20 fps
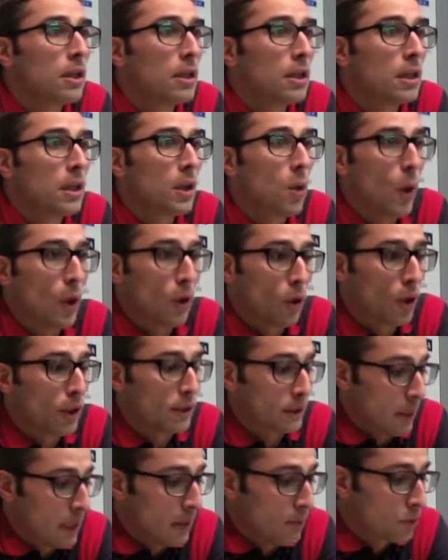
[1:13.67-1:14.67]
Y cuando
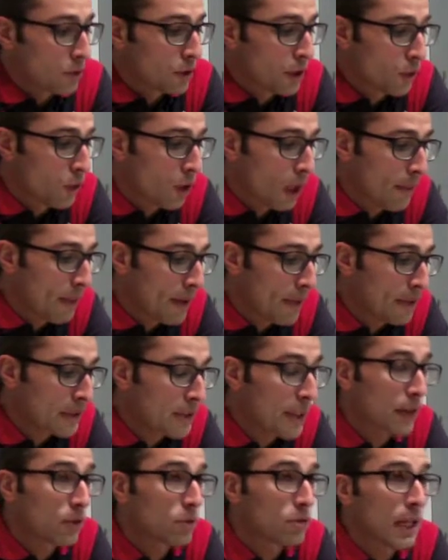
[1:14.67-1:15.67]
estábamos siendo
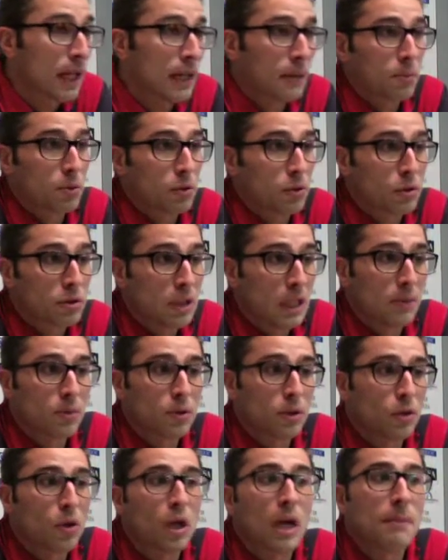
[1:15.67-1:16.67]
capaces de anotar, pues no
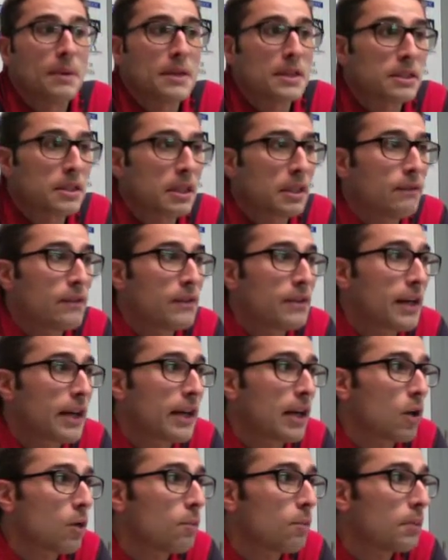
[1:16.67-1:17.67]
estábamos siendo capaces de defender,
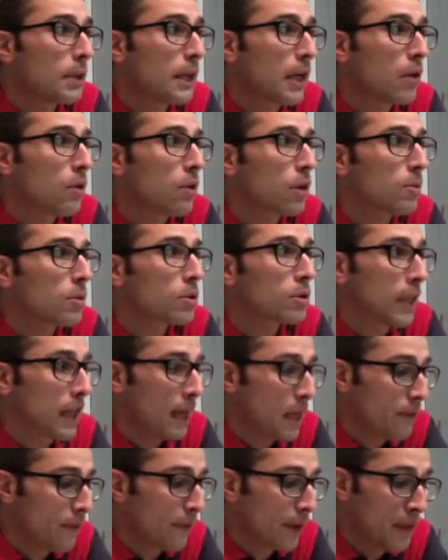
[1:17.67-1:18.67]
era complicado remontar
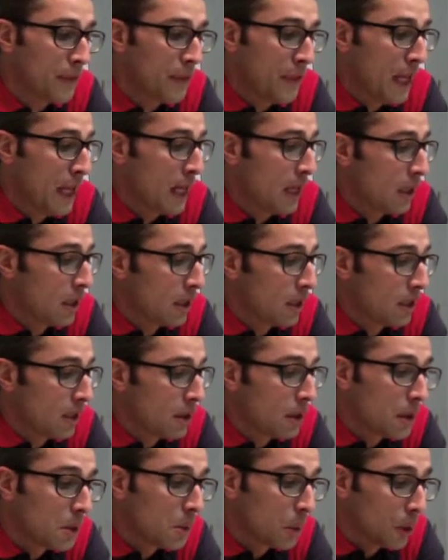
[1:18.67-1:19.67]
la diferencia.
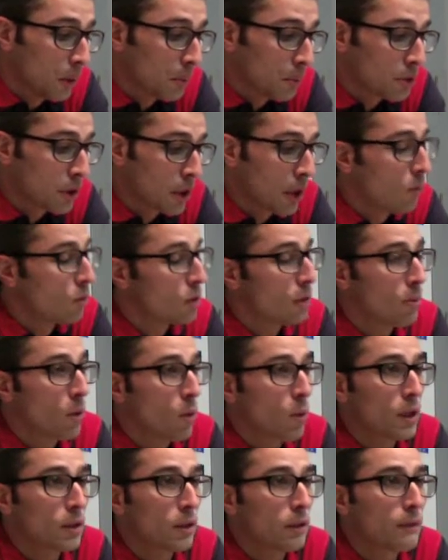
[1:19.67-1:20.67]
Y bueno, pues en el
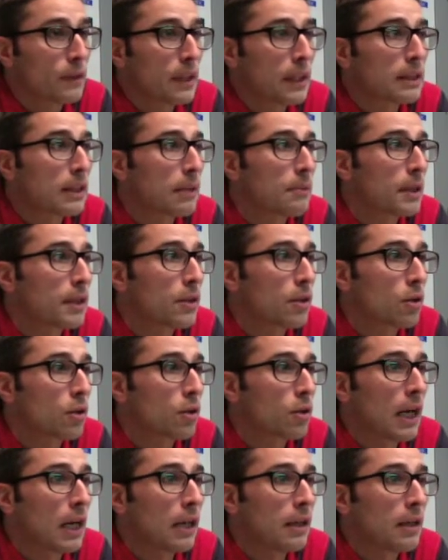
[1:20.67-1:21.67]
último cuarto al final también yo
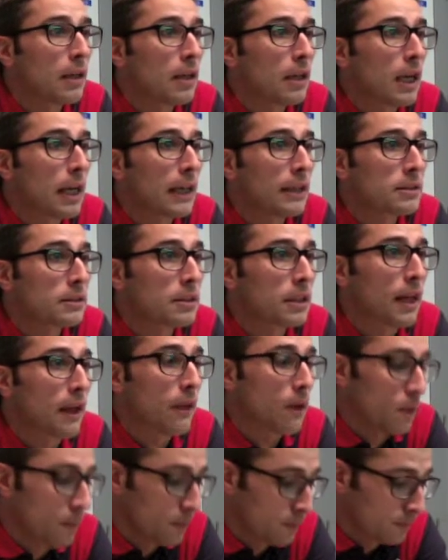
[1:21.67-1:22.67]
creo que la han,
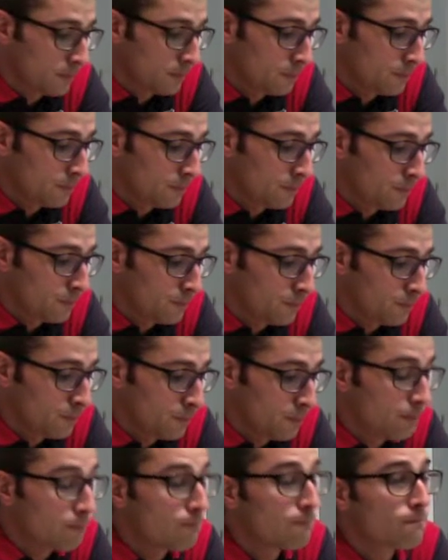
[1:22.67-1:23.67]
estirado.
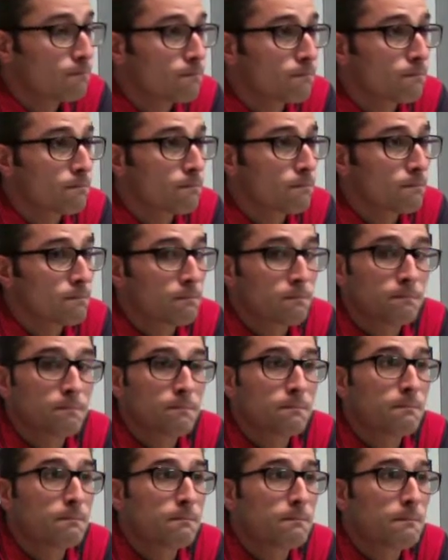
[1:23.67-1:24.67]
Preguntas,
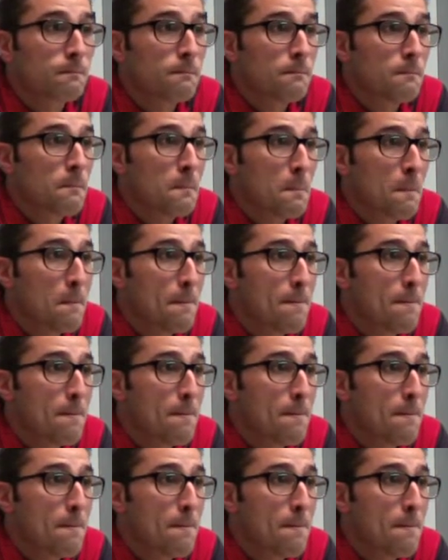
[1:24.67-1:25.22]
por favor.